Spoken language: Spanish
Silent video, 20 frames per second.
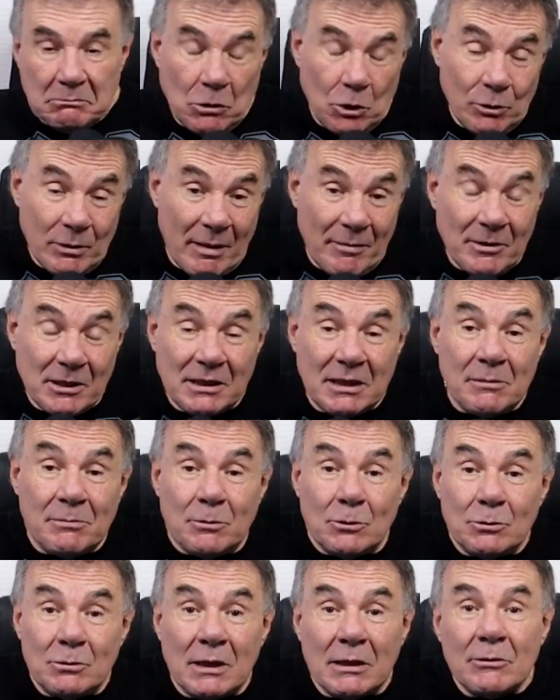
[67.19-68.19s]
obviamente
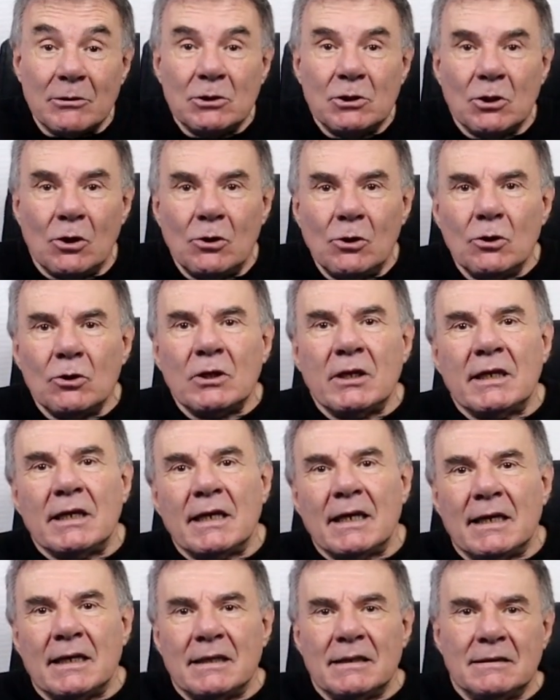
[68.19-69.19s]
por una cuestión
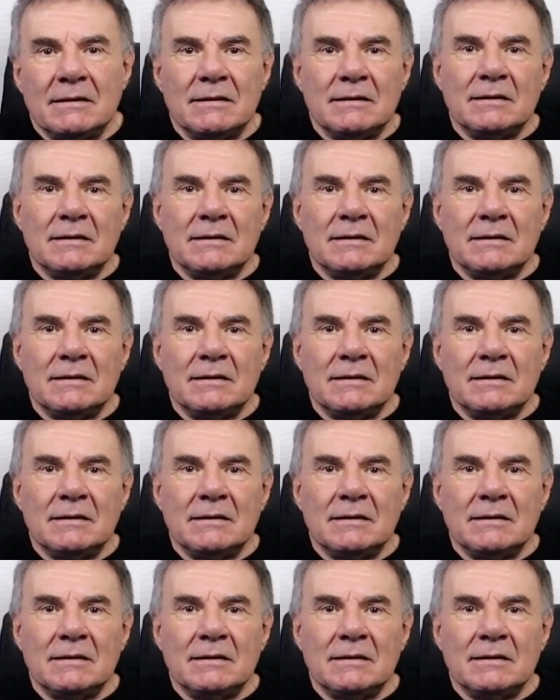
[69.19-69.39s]
lógica